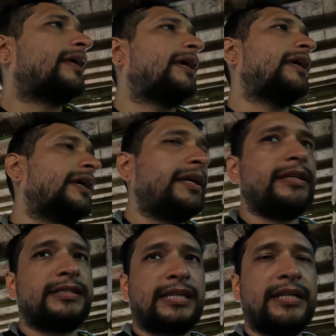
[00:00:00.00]

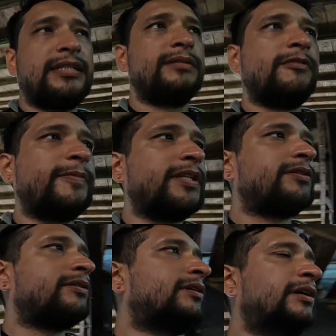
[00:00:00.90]
que está en este
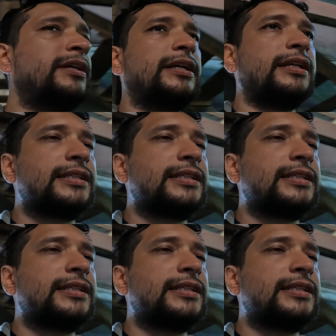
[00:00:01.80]
momento en